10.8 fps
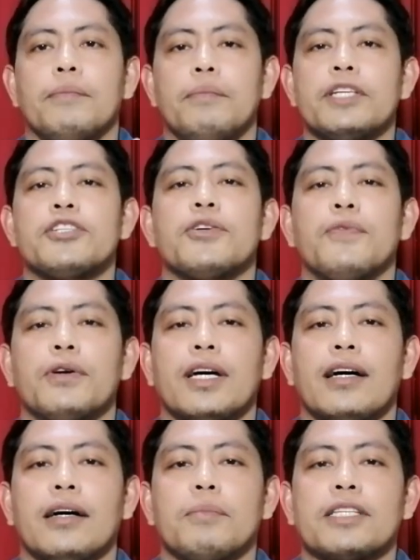Make sure po
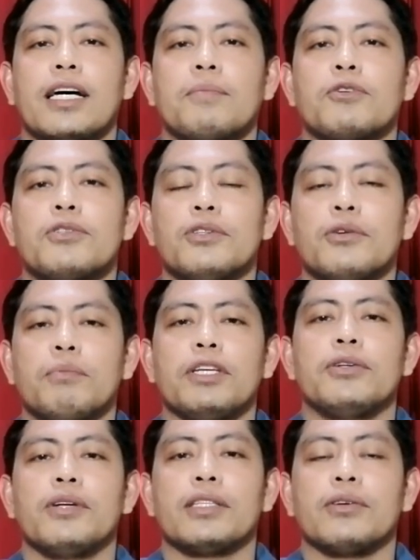na matapos nyo itong
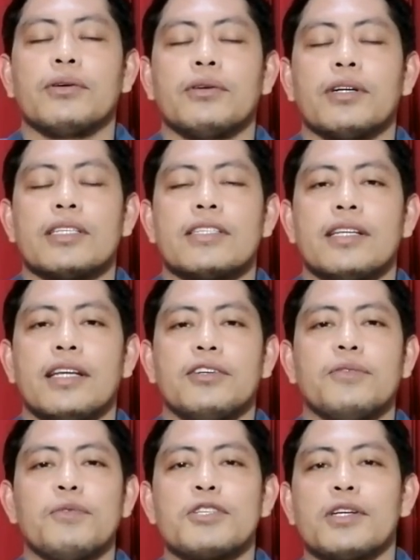video na to kasi
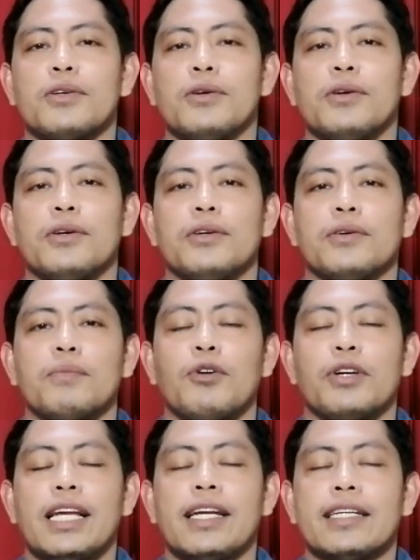nandun po sa dulo yung
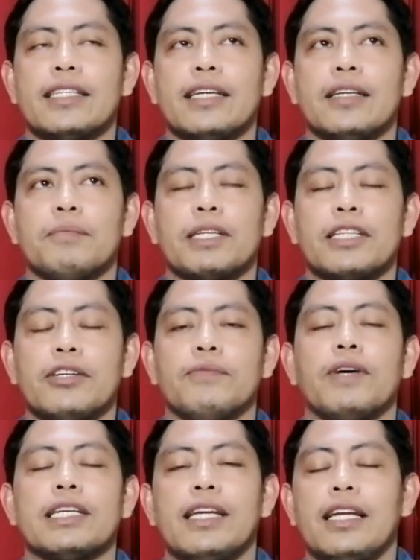model natin, pati
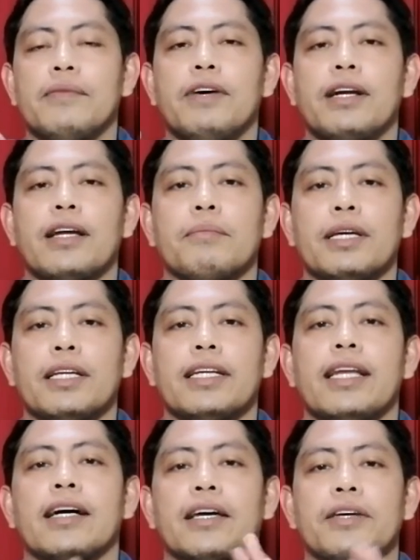yung pag-deliver namin,
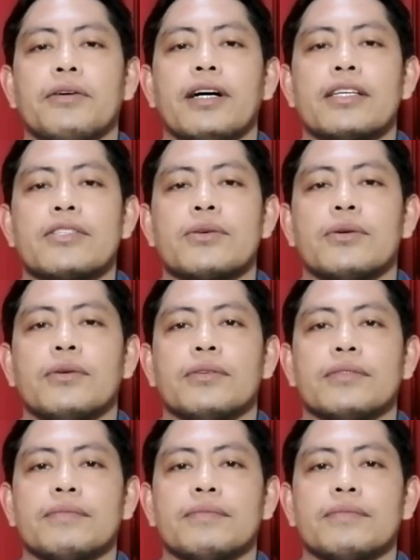nilagay yung aso,